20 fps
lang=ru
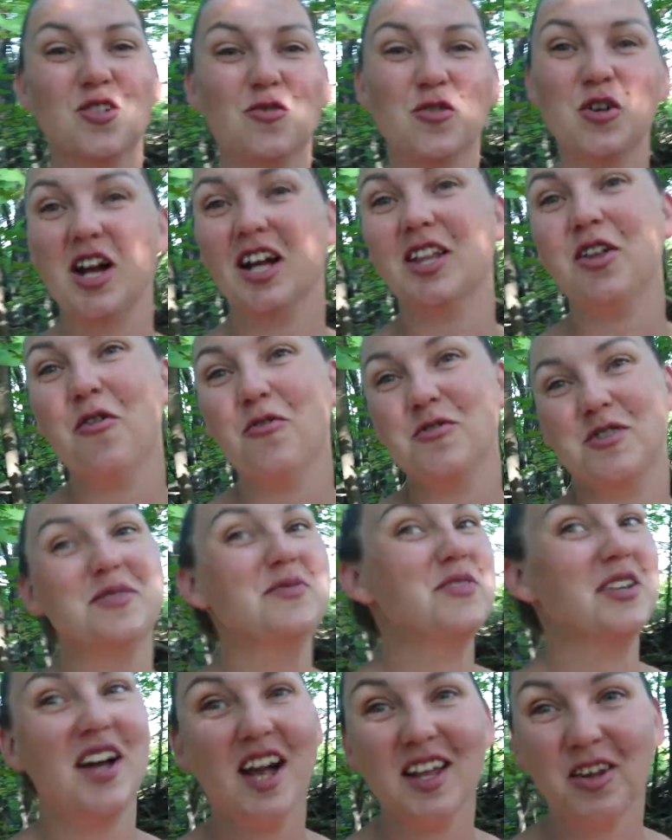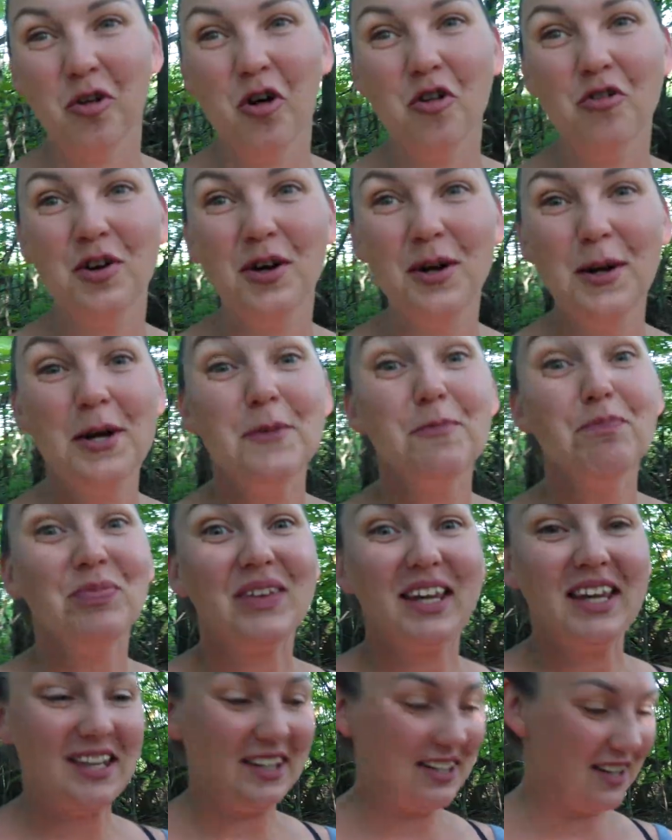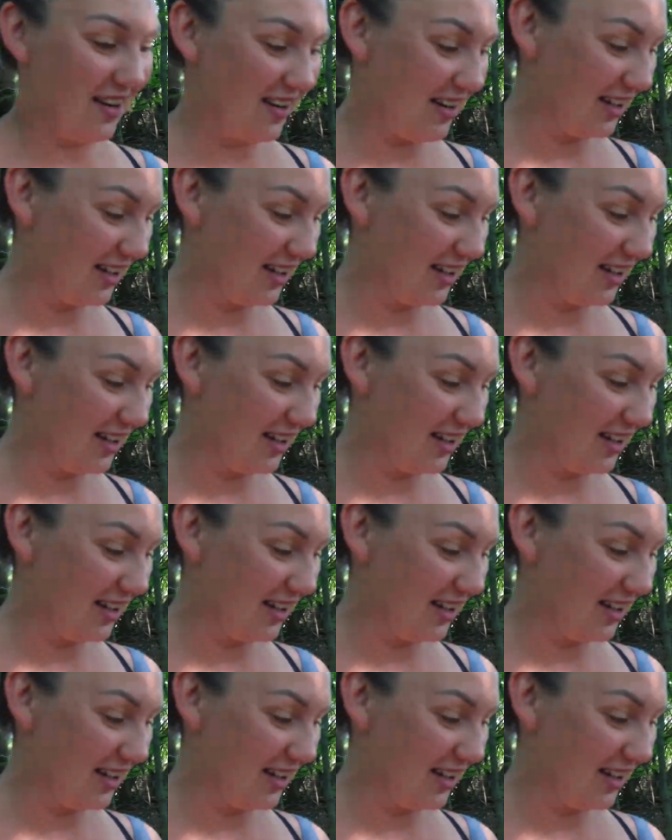что вы готовы. Дин, ты готов? Да, я готов. И я